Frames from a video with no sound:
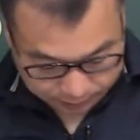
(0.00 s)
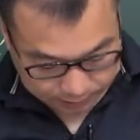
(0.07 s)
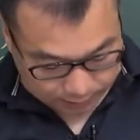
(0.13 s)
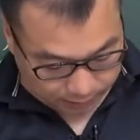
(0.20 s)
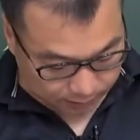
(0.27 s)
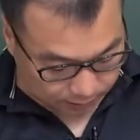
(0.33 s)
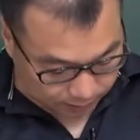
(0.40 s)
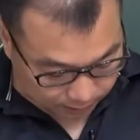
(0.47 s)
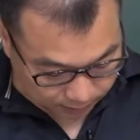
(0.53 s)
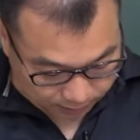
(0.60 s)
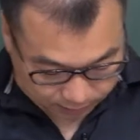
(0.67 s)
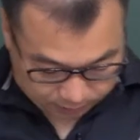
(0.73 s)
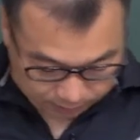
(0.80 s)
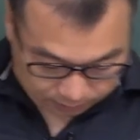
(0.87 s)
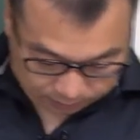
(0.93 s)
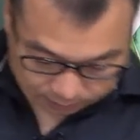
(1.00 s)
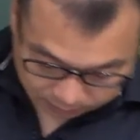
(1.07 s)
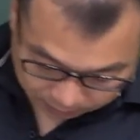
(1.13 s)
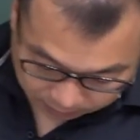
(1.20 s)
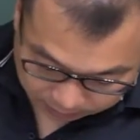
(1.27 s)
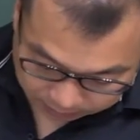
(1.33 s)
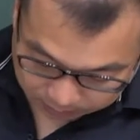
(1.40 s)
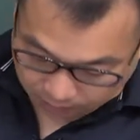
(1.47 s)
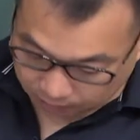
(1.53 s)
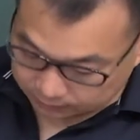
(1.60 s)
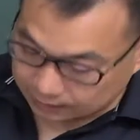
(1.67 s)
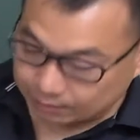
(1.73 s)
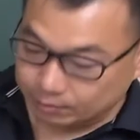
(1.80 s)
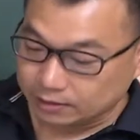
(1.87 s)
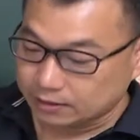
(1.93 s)
这个。好，
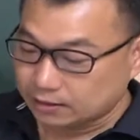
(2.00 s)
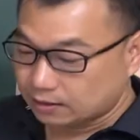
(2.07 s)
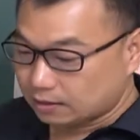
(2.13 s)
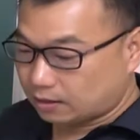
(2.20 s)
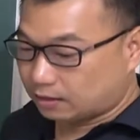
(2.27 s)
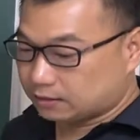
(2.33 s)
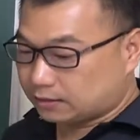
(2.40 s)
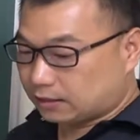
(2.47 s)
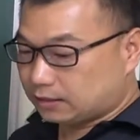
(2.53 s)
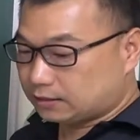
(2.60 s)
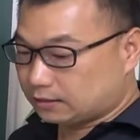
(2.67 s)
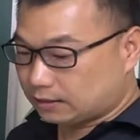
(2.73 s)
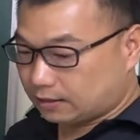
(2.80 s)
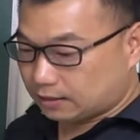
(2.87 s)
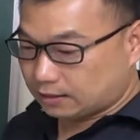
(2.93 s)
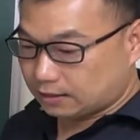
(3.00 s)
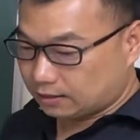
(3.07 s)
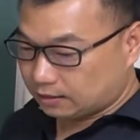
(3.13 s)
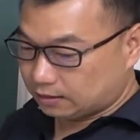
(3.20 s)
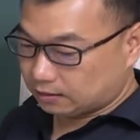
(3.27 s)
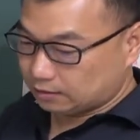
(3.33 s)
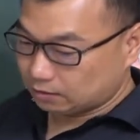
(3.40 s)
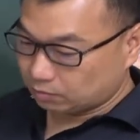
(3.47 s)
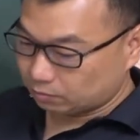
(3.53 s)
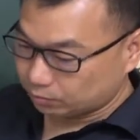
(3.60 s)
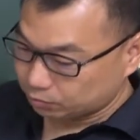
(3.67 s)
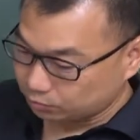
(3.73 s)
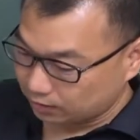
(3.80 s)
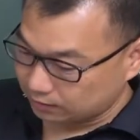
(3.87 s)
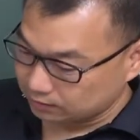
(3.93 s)
这样模拟。好，这个是那个我
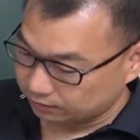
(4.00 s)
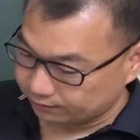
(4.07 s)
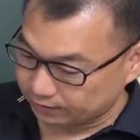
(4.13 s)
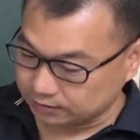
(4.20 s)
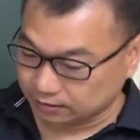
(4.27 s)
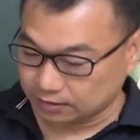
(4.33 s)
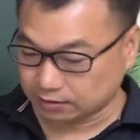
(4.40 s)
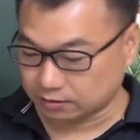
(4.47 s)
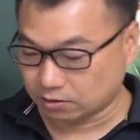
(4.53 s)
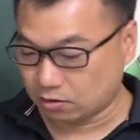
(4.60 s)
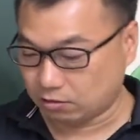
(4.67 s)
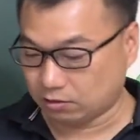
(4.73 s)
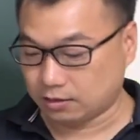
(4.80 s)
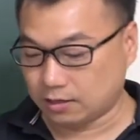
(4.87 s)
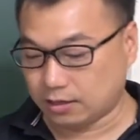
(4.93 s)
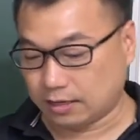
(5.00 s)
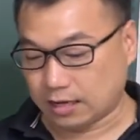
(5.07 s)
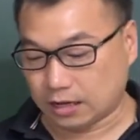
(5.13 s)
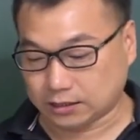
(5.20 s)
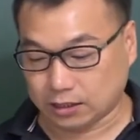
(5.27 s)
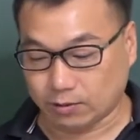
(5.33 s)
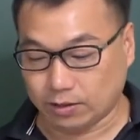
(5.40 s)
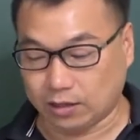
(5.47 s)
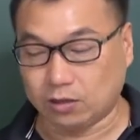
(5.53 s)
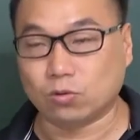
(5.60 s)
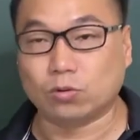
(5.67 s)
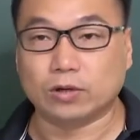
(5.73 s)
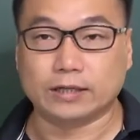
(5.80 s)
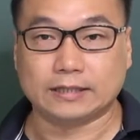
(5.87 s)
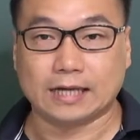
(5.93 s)
们做因式分解的时候要稍微灵
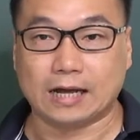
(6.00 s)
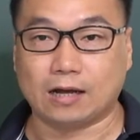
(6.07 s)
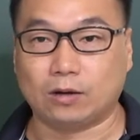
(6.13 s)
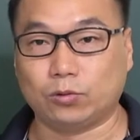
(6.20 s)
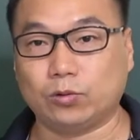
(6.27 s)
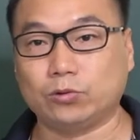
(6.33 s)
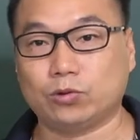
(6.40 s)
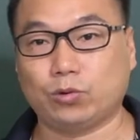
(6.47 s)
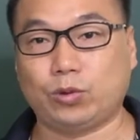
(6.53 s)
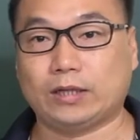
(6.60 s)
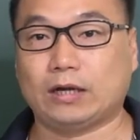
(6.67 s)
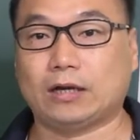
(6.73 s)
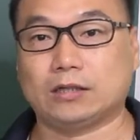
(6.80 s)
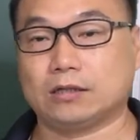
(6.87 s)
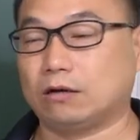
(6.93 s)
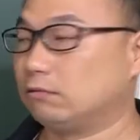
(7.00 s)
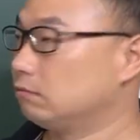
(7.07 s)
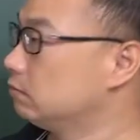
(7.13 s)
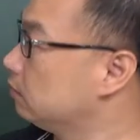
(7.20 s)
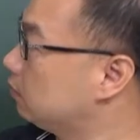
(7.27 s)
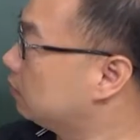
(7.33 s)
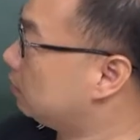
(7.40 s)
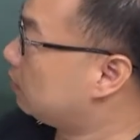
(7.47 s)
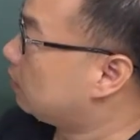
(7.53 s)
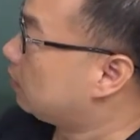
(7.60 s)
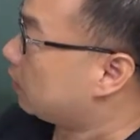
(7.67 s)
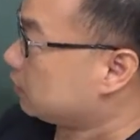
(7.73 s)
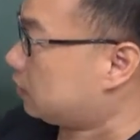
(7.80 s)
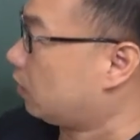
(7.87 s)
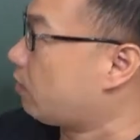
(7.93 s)
活一下。好，如果说遇到那种
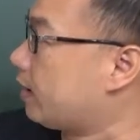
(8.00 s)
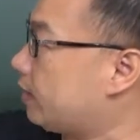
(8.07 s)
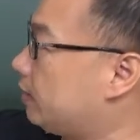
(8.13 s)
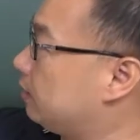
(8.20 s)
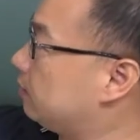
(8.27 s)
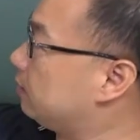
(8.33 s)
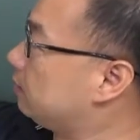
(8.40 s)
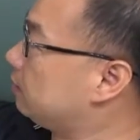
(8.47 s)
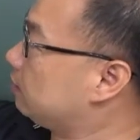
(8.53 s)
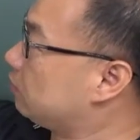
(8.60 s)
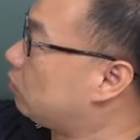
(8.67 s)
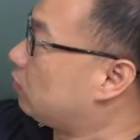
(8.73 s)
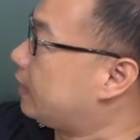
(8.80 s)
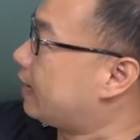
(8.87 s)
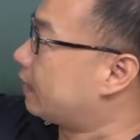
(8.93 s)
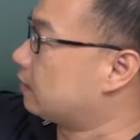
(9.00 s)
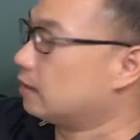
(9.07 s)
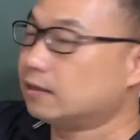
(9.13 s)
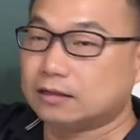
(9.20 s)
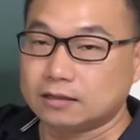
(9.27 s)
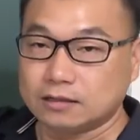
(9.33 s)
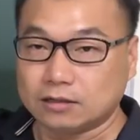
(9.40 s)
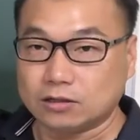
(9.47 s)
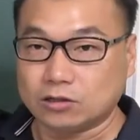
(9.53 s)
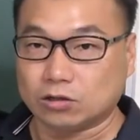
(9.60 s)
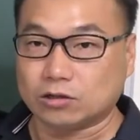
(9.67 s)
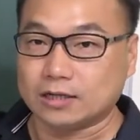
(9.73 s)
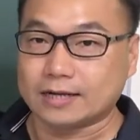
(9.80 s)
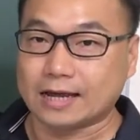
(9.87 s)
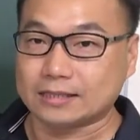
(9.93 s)
很奇怪的又一样的，
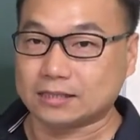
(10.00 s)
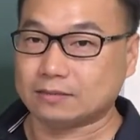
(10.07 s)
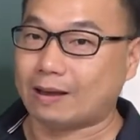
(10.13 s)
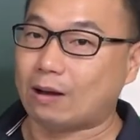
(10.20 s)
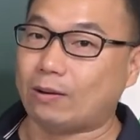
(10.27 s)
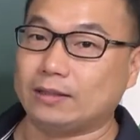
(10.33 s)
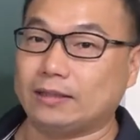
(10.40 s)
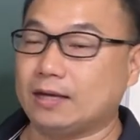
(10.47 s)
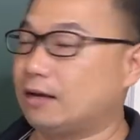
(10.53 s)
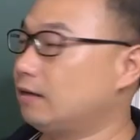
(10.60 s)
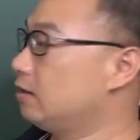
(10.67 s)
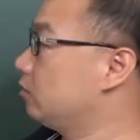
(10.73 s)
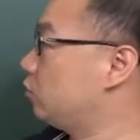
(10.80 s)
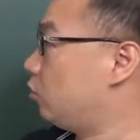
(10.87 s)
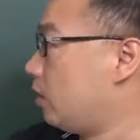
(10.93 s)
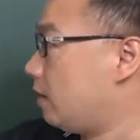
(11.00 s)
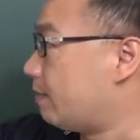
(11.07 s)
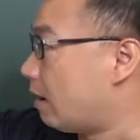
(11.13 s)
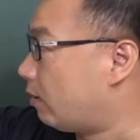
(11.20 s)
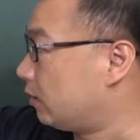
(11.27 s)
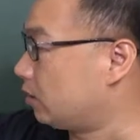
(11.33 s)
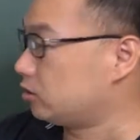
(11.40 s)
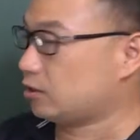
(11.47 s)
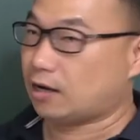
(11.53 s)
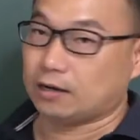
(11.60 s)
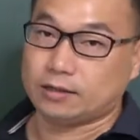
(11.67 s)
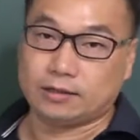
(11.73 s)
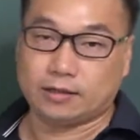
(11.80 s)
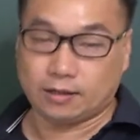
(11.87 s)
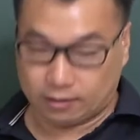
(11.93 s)
用替代式把它换掉，就 A 把它换掉就好
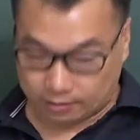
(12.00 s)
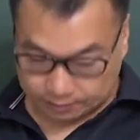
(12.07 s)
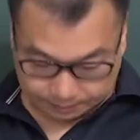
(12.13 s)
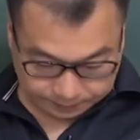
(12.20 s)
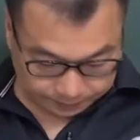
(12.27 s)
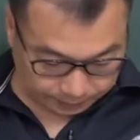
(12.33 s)
了。好，